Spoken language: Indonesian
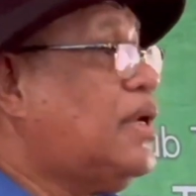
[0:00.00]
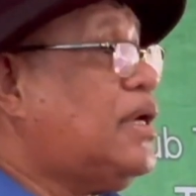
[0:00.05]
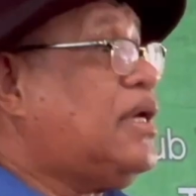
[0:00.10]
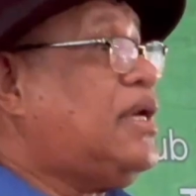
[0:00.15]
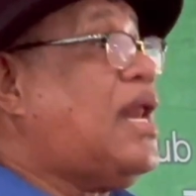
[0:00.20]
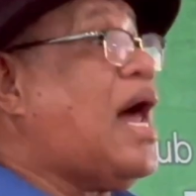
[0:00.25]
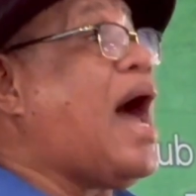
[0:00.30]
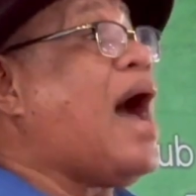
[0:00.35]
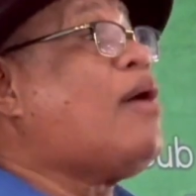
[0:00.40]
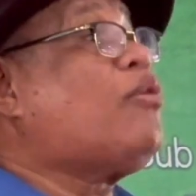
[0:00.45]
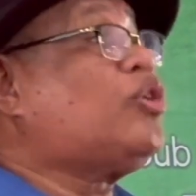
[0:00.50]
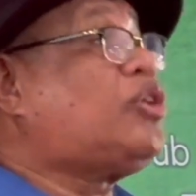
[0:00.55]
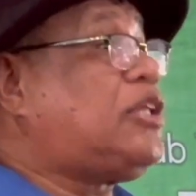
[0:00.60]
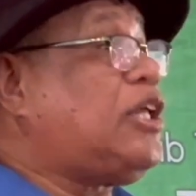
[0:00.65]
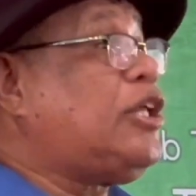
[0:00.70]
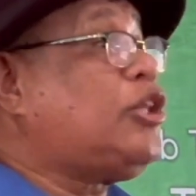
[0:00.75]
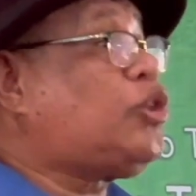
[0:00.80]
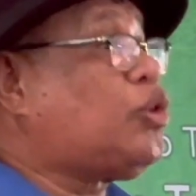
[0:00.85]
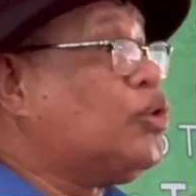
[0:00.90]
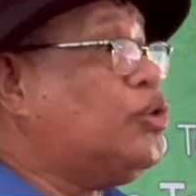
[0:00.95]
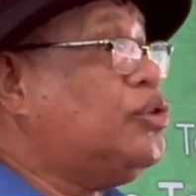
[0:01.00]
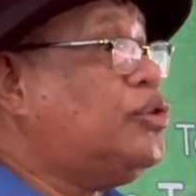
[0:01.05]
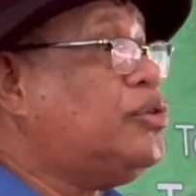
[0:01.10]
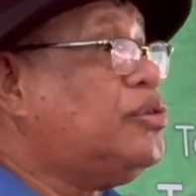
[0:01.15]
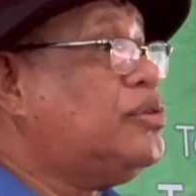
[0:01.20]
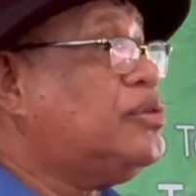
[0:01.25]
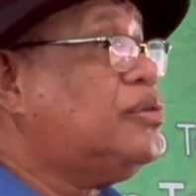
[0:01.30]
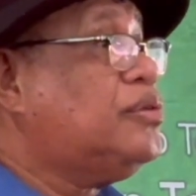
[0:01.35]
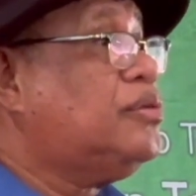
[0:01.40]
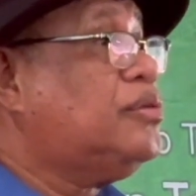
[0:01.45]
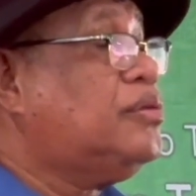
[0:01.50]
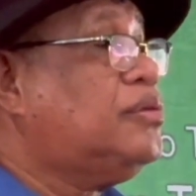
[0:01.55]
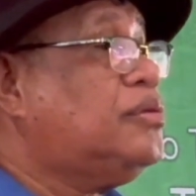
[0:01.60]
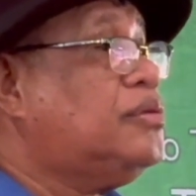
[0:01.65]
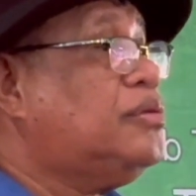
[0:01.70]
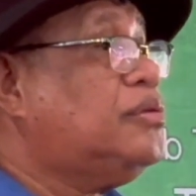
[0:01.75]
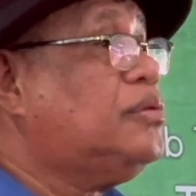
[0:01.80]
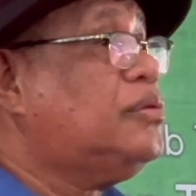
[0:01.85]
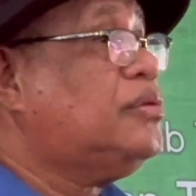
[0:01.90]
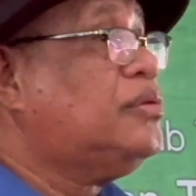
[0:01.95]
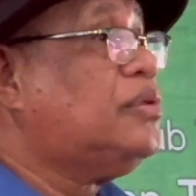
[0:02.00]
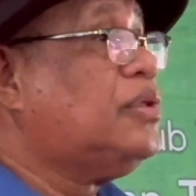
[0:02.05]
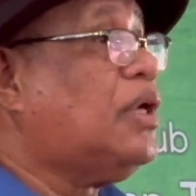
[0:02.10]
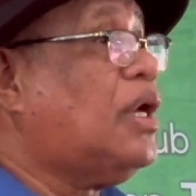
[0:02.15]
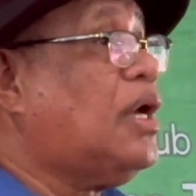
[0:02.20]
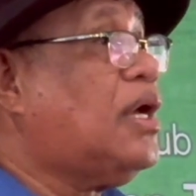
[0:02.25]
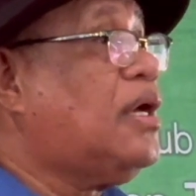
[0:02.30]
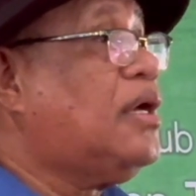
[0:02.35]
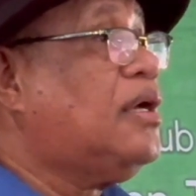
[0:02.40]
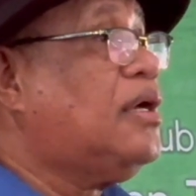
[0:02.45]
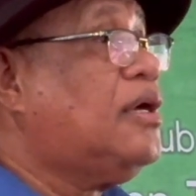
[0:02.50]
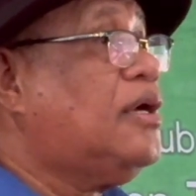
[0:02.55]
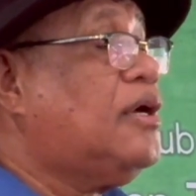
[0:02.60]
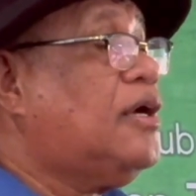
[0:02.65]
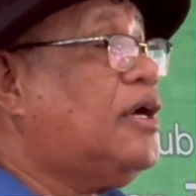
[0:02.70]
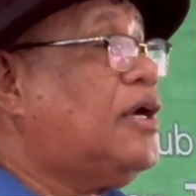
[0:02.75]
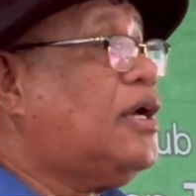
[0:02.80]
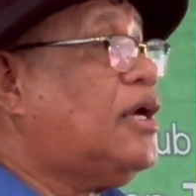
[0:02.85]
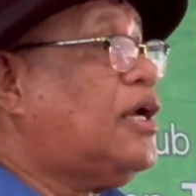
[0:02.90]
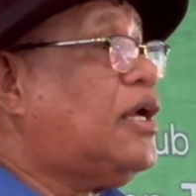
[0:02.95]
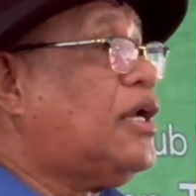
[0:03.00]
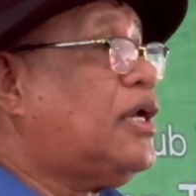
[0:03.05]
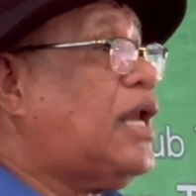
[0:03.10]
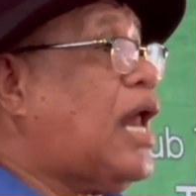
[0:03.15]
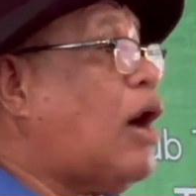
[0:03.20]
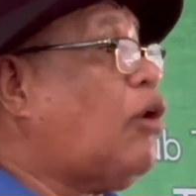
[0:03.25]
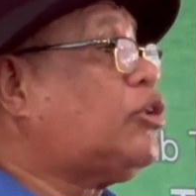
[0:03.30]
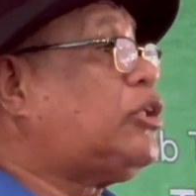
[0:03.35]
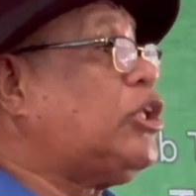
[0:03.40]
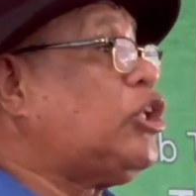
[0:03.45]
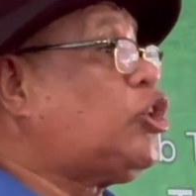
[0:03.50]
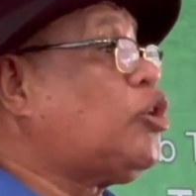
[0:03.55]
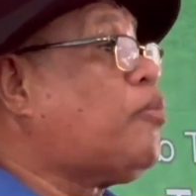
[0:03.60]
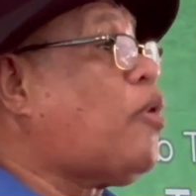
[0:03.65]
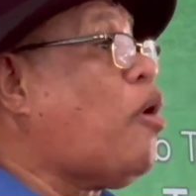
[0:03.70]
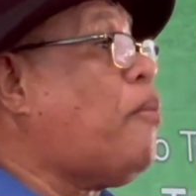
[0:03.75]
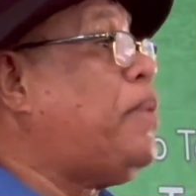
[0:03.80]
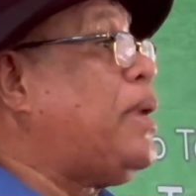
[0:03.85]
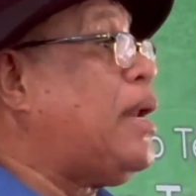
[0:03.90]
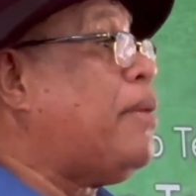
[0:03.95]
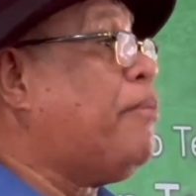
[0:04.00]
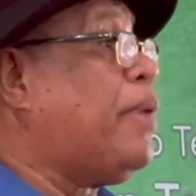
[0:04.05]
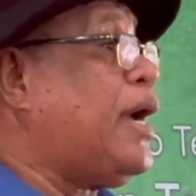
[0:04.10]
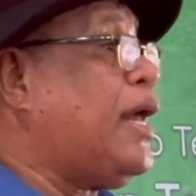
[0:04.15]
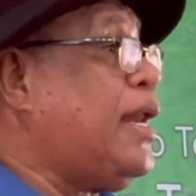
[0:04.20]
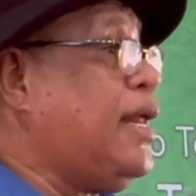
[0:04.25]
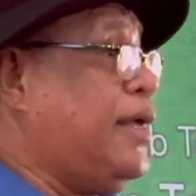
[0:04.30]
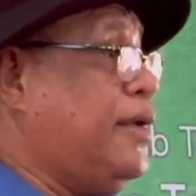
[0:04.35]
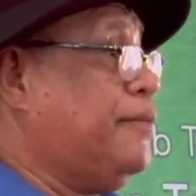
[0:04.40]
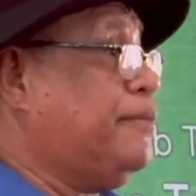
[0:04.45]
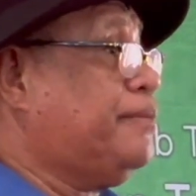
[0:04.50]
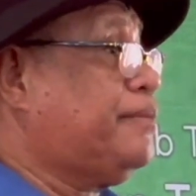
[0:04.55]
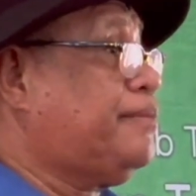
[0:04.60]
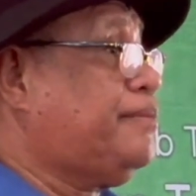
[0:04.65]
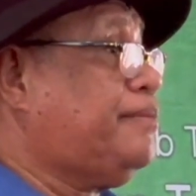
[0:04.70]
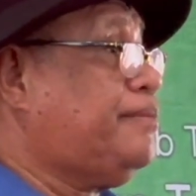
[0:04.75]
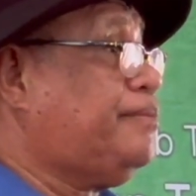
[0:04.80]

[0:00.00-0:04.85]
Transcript: Daud itu, ya, Daud itu mau bilang begini,